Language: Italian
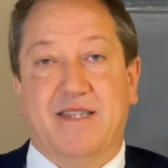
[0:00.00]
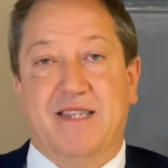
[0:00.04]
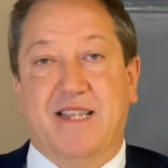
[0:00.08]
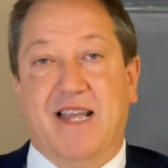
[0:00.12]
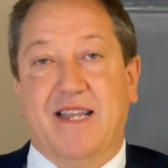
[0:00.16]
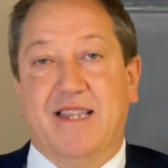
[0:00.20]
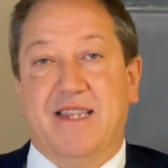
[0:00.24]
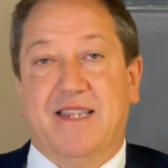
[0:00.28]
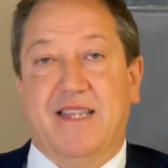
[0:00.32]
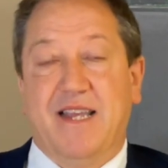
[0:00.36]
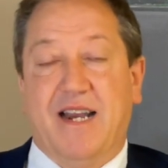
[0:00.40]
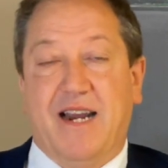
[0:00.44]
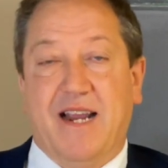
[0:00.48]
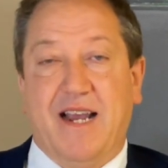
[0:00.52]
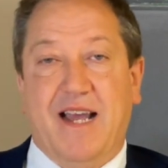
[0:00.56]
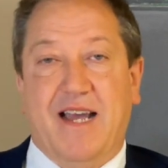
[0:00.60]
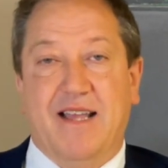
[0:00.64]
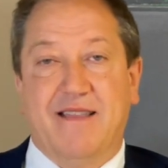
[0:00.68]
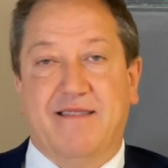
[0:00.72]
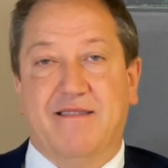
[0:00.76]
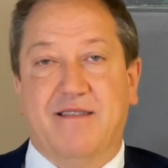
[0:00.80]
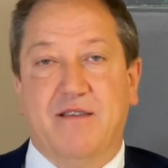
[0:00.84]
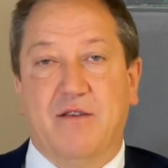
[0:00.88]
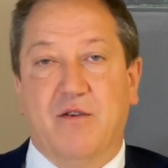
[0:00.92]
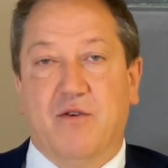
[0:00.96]
tanti
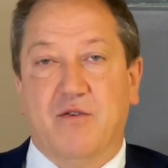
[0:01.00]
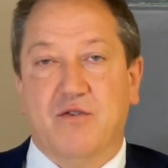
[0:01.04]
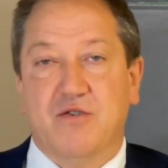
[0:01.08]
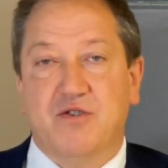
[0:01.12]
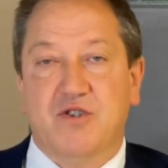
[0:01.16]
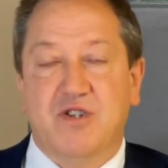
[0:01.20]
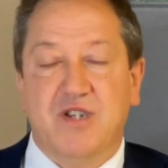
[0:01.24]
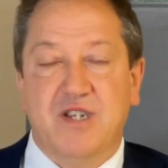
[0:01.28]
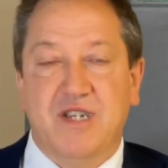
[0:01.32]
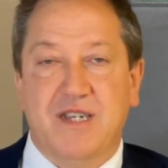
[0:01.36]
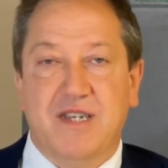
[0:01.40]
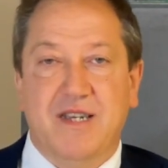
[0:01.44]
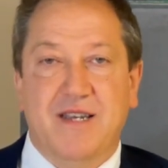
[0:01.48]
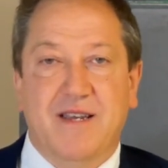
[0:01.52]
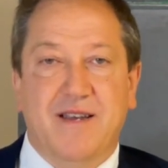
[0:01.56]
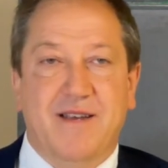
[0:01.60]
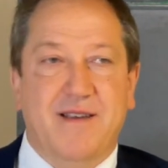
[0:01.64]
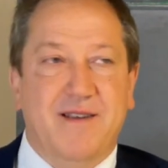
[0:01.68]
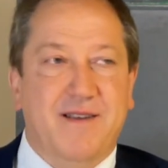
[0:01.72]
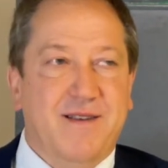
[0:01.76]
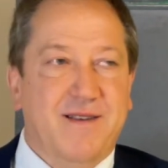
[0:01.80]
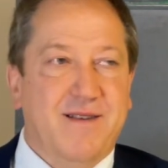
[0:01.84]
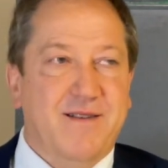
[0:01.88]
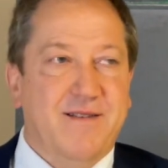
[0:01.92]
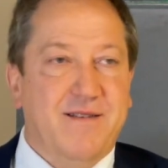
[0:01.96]
ragazzi oggi
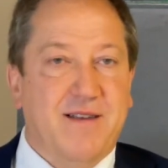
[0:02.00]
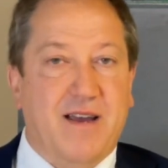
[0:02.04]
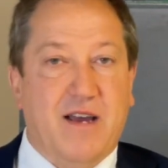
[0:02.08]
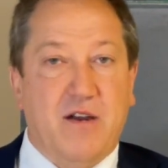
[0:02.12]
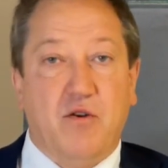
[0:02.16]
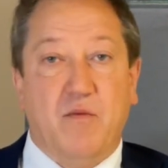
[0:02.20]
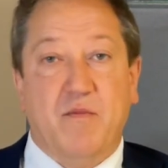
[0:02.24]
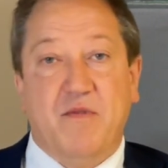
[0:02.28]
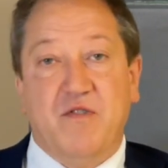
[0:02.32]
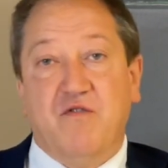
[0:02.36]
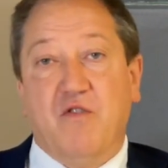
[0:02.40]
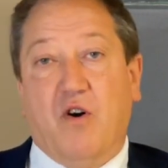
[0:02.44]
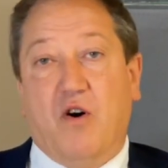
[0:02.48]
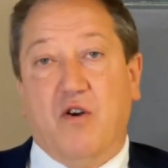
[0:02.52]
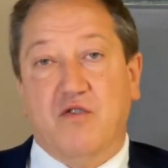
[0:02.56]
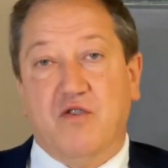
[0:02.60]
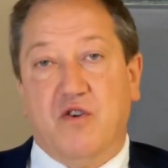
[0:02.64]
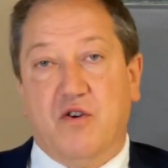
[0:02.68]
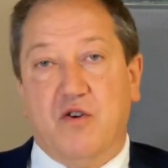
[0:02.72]
eh, hanno bisogno,